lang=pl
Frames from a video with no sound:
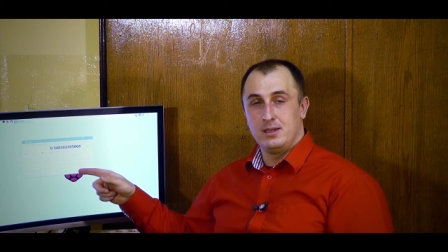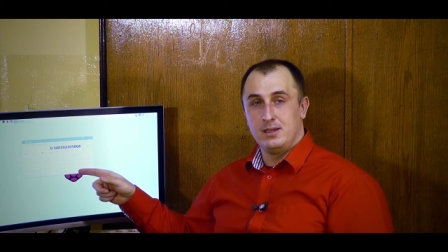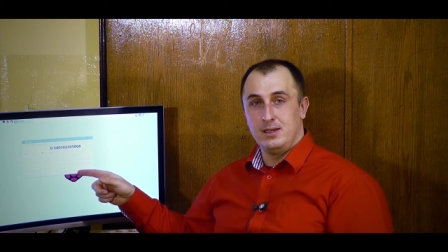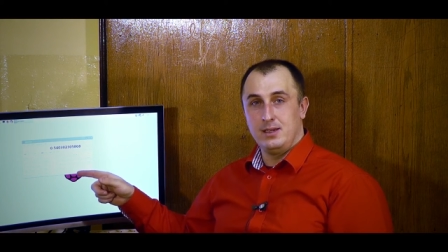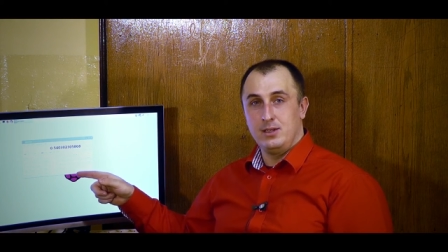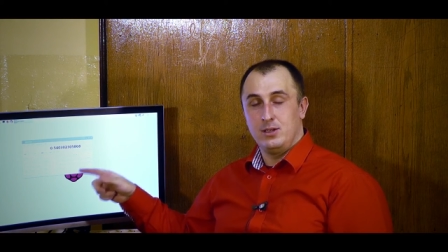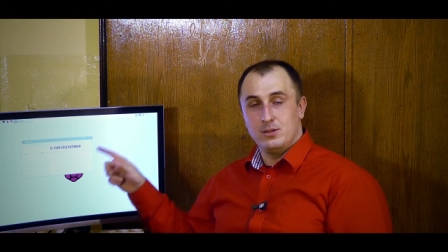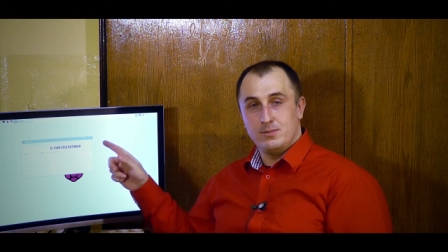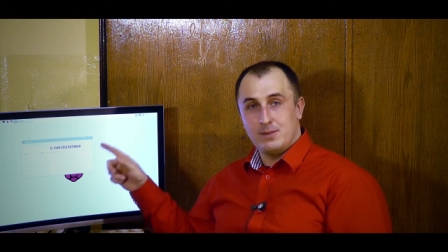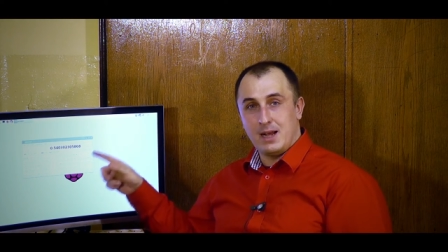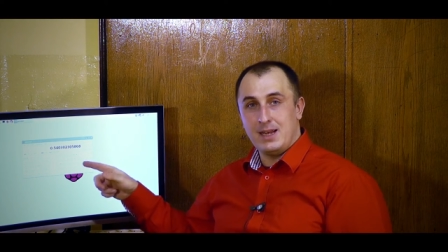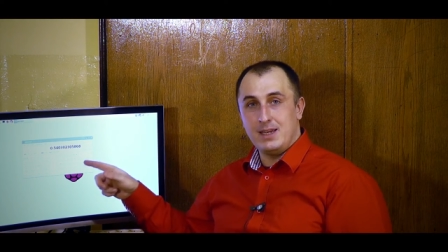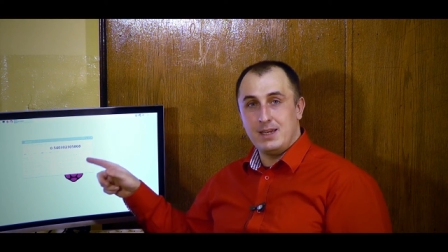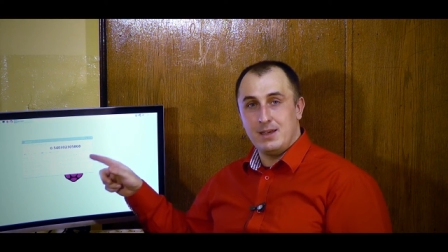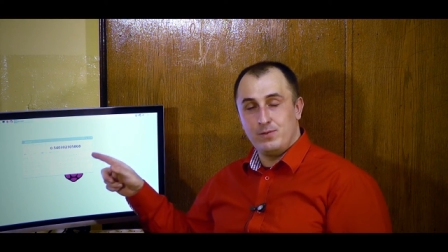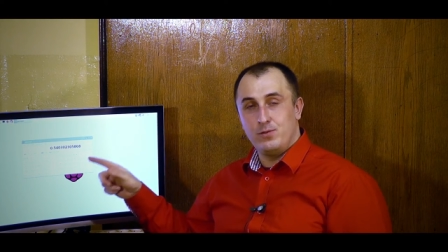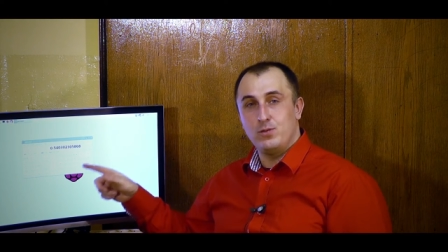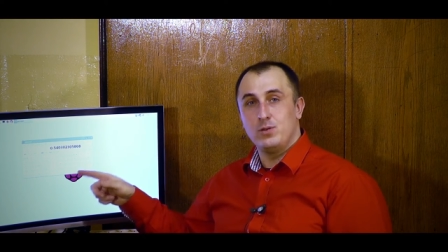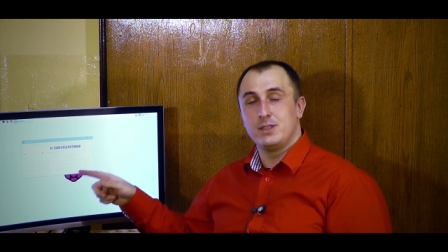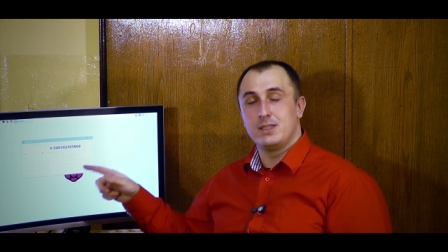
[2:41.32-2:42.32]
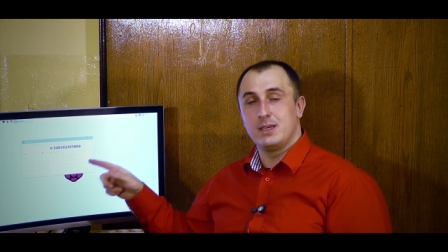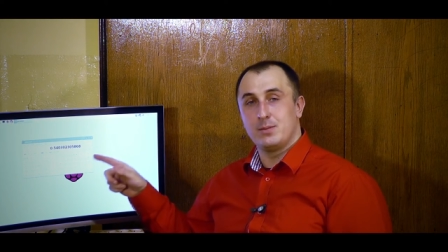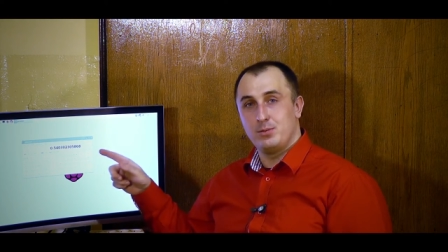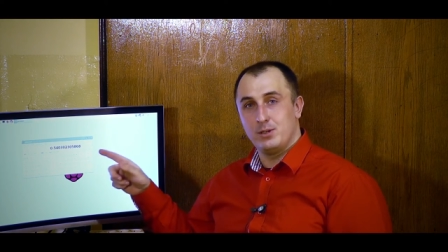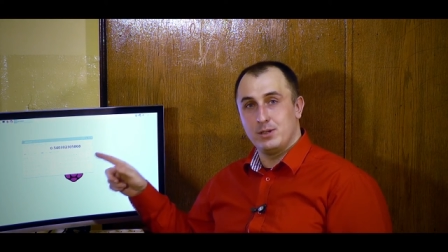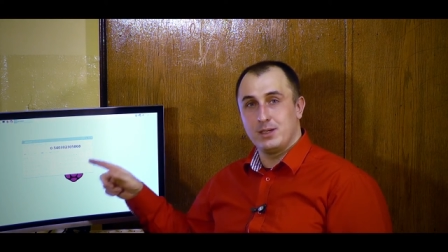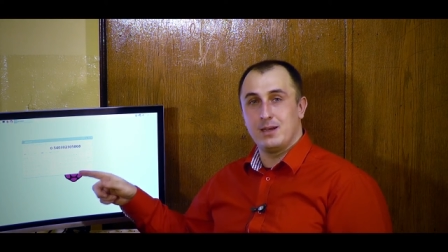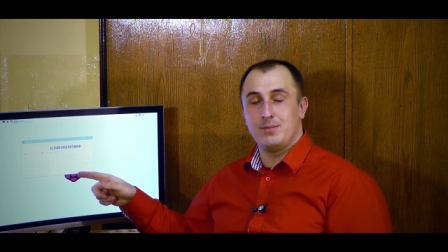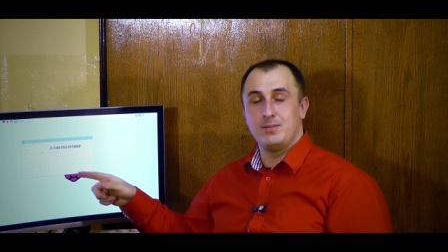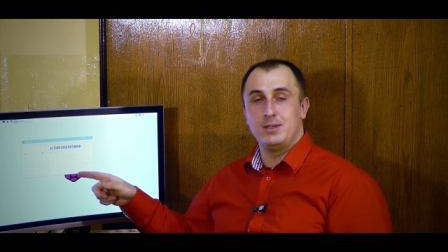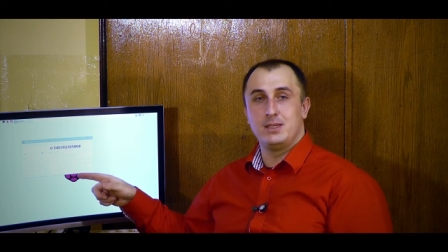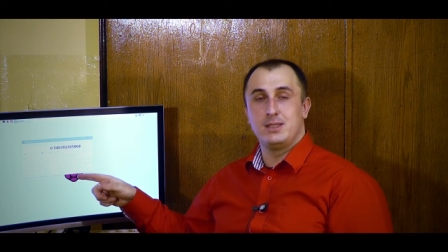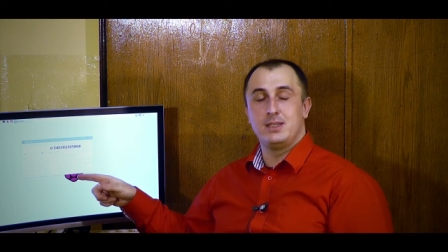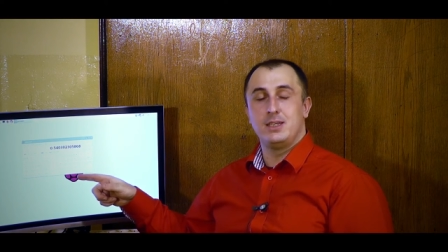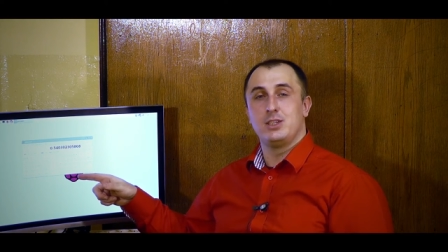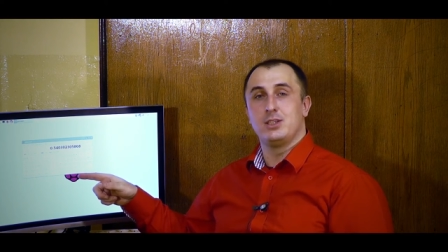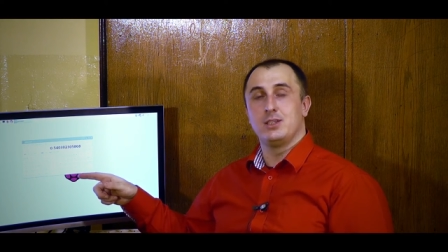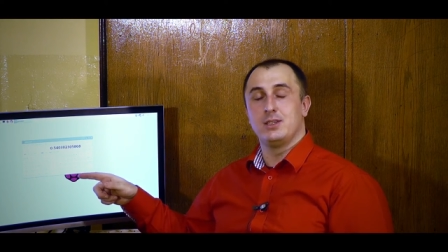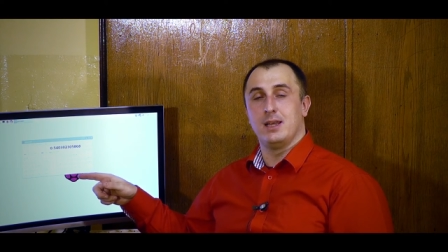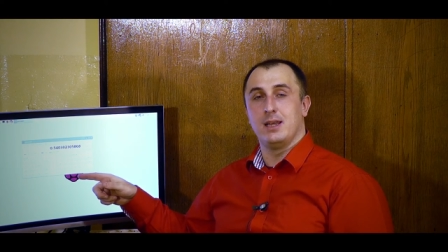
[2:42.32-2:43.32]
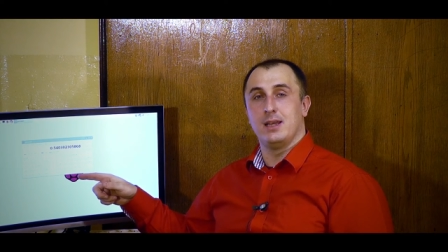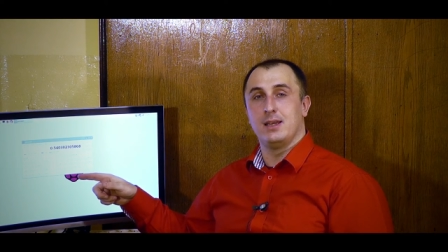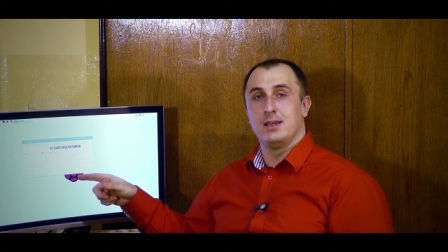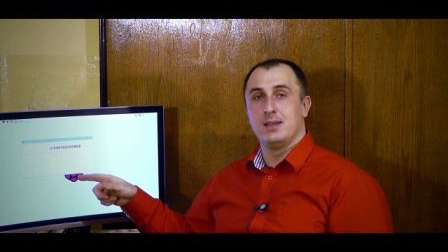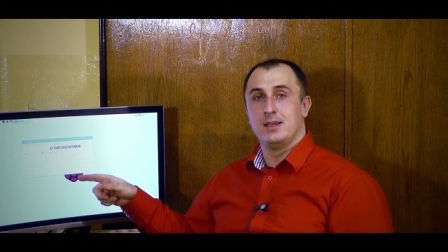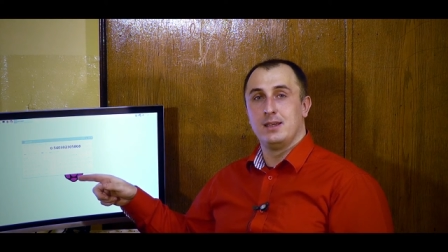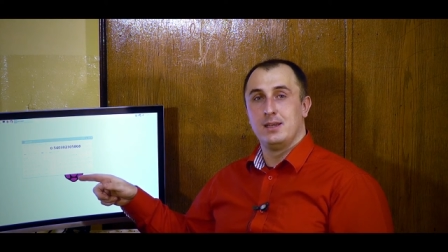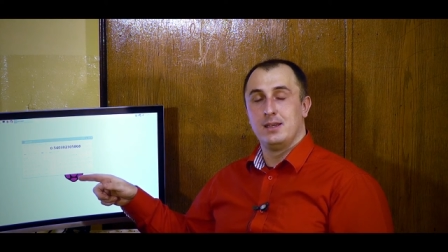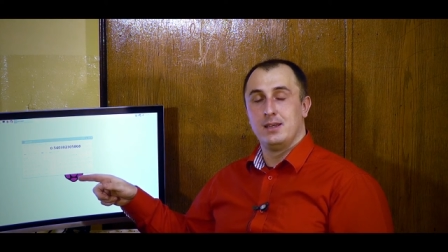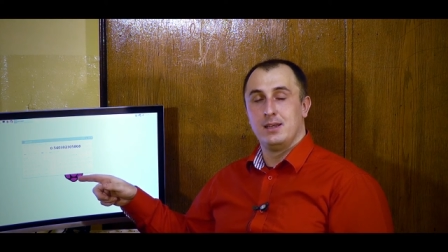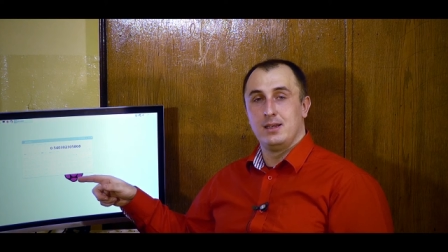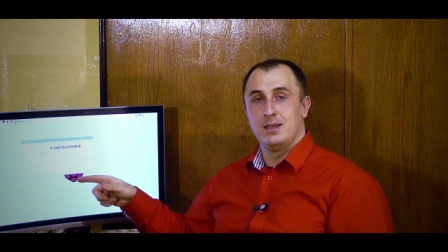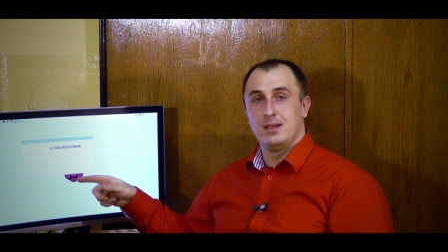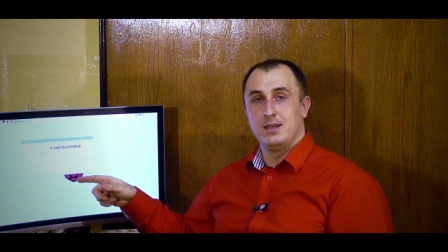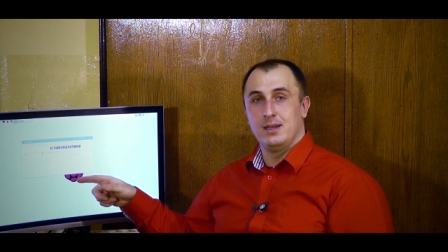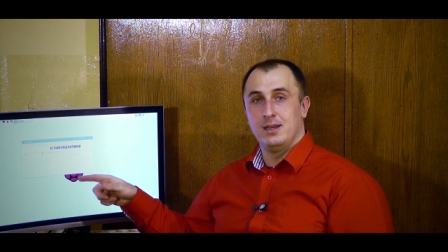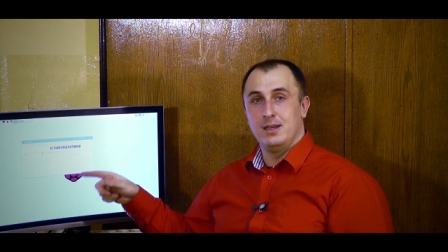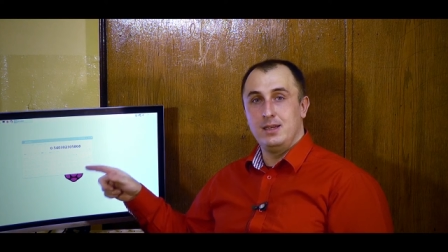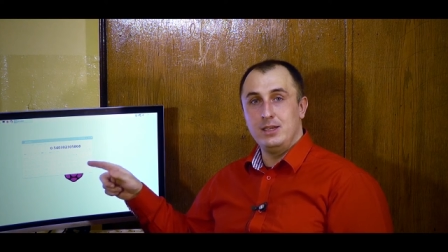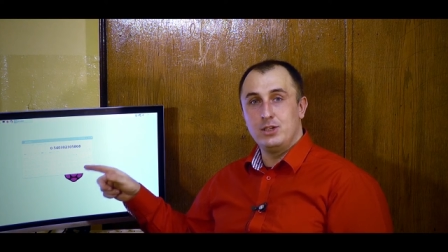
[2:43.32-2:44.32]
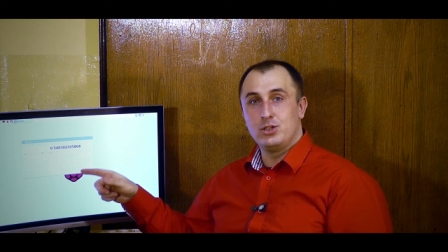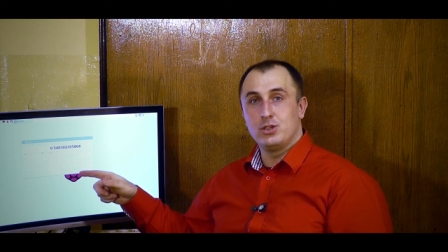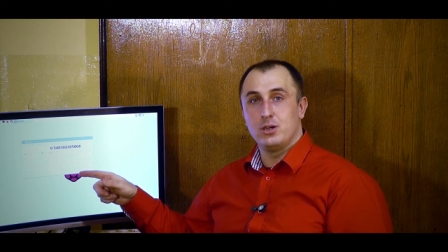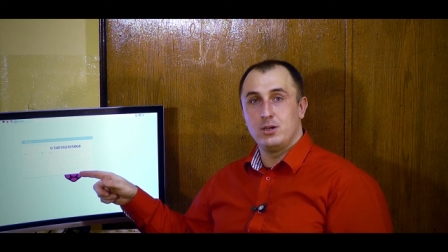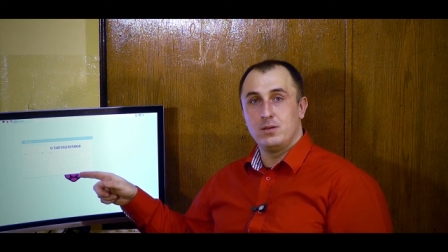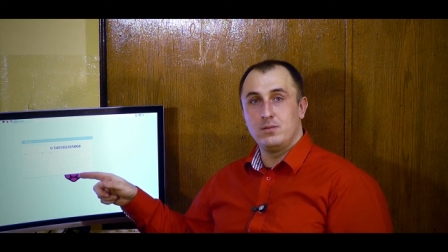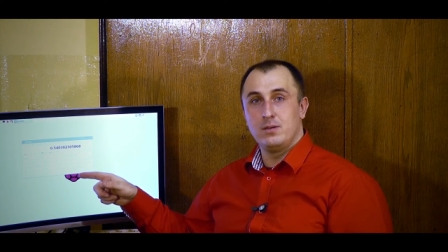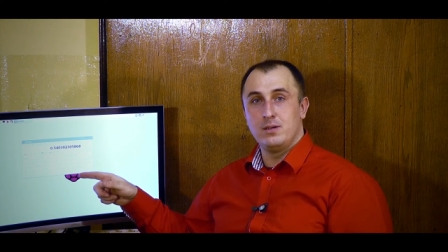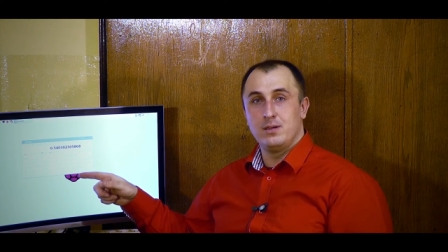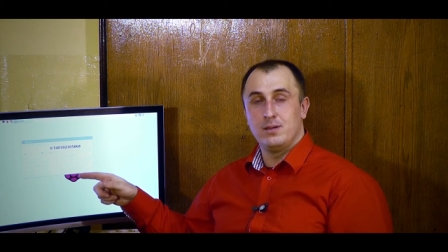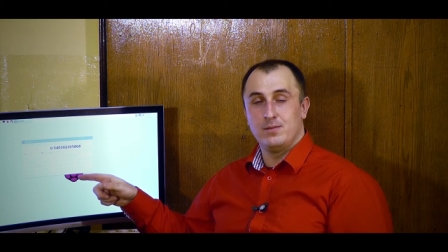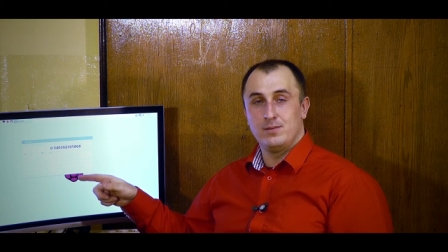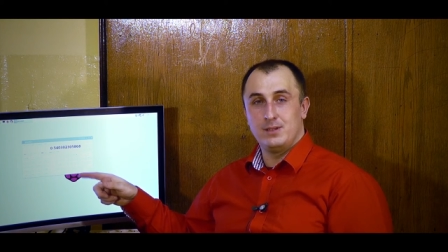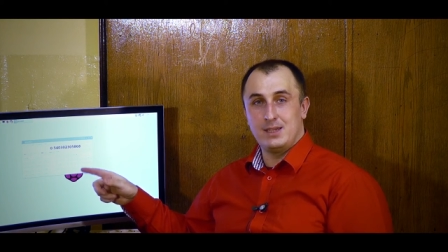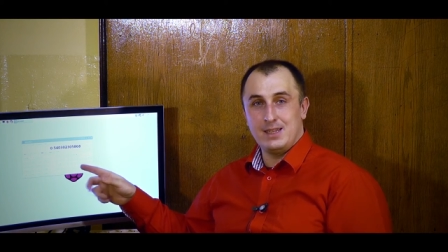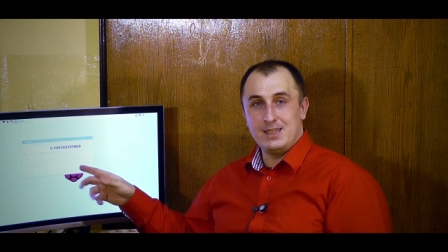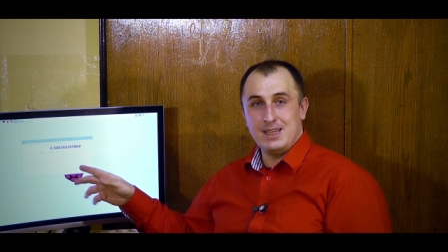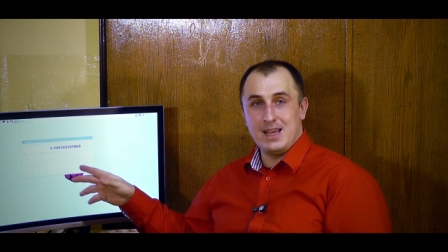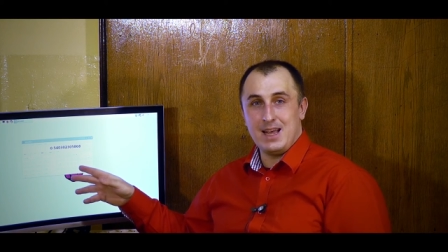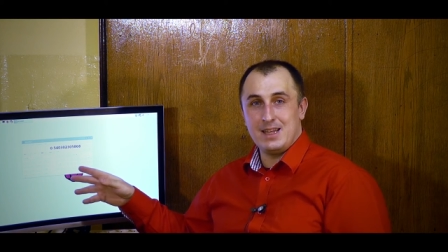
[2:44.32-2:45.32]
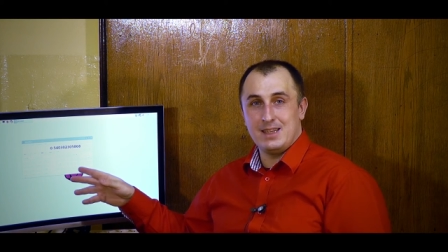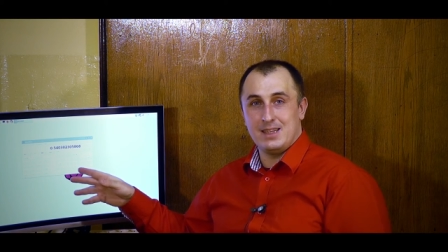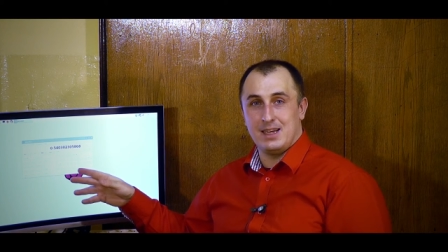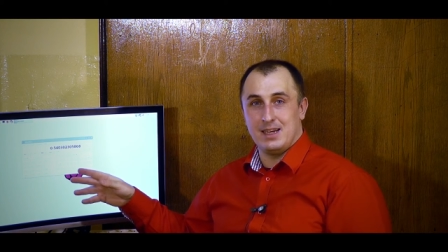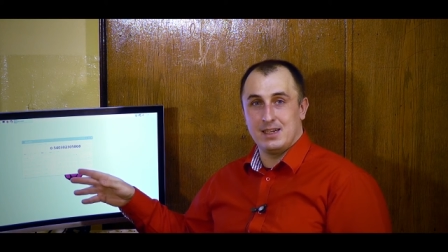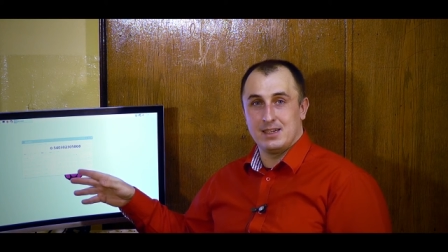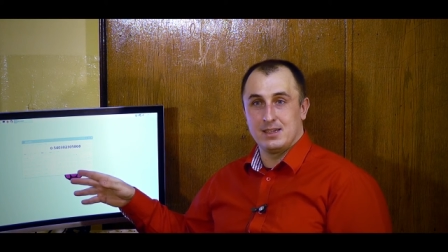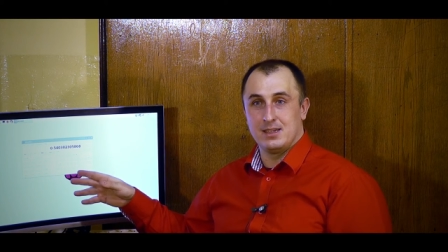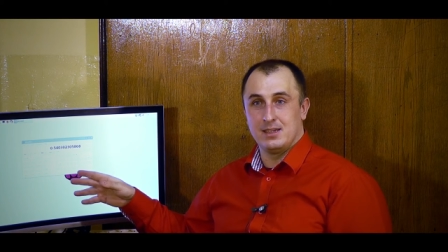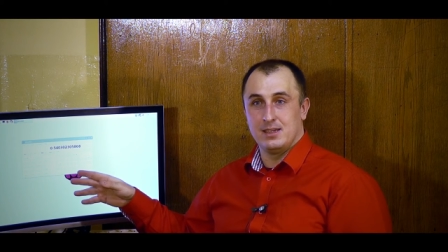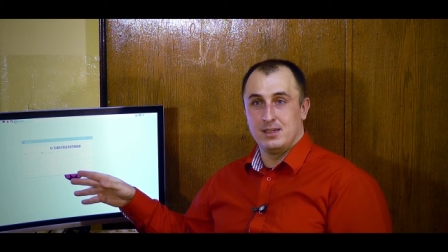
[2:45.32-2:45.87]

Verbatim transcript: i normalne funkcje programistyczne liczą w radianach.